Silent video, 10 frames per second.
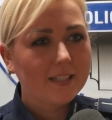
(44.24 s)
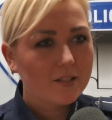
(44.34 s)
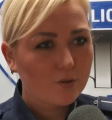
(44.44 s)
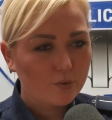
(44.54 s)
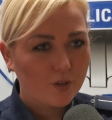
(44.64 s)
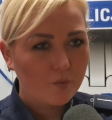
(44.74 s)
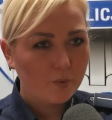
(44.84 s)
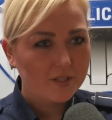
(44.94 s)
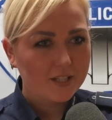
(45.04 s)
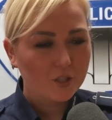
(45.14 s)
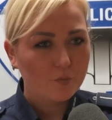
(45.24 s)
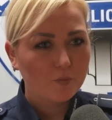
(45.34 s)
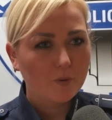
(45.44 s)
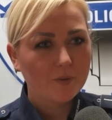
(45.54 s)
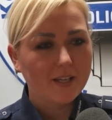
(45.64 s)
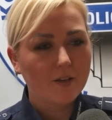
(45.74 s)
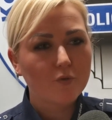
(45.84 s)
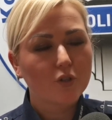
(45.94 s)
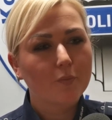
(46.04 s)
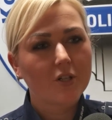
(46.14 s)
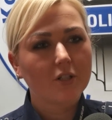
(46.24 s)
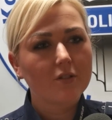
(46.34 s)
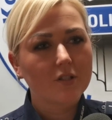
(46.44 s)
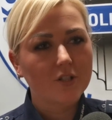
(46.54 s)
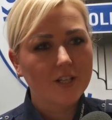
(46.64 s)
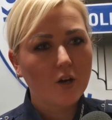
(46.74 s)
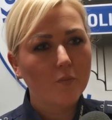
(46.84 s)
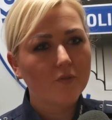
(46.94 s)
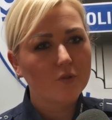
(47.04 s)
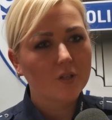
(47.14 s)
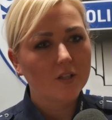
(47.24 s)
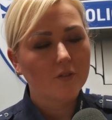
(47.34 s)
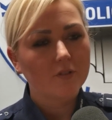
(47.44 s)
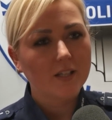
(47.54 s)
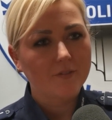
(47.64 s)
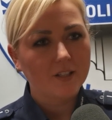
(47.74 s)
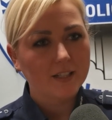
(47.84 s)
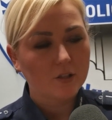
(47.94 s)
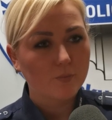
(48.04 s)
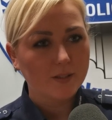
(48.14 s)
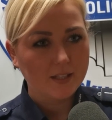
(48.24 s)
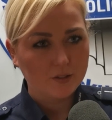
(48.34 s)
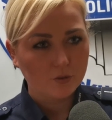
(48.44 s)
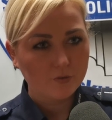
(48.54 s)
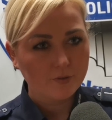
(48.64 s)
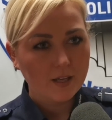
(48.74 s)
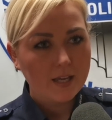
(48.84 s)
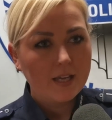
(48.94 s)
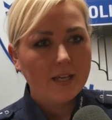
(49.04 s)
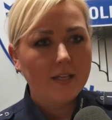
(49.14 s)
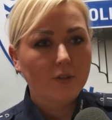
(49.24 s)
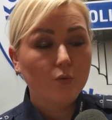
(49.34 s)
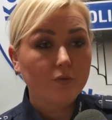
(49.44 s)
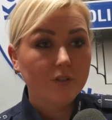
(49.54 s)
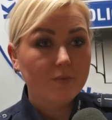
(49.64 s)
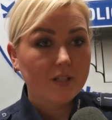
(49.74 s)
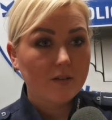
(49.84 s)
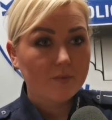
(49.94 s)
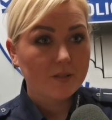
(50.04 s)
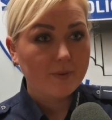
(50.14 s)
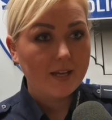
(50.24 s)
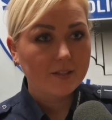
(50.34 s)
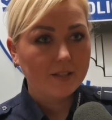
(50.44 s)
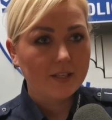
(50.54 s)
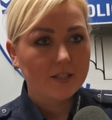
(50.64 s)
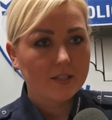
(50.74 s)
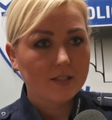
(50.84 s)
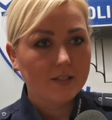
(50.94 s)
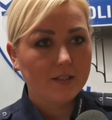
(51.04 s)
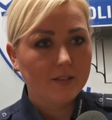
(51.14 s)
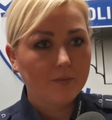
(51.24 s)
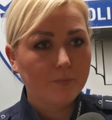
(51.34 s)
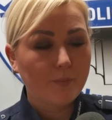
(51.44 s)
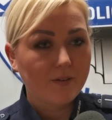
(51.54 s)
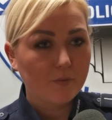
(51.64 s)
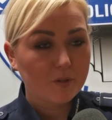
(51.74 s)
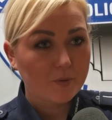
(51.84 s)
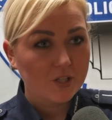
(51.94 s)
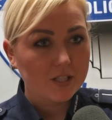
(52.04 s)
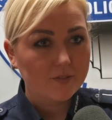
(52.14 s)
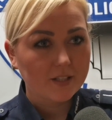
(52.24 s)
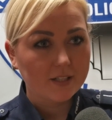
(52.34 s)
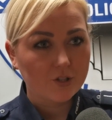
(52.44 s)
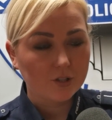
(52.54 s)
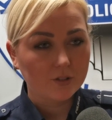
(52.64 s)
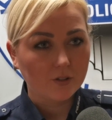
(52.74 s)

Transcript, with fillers: tak stosują, policjanci przypominają, że od 1 stycznia obowiązuje nowy taryfikator mandatów. E, głównym celem zmian jest e, poprawa bezpieczeństwa na naszych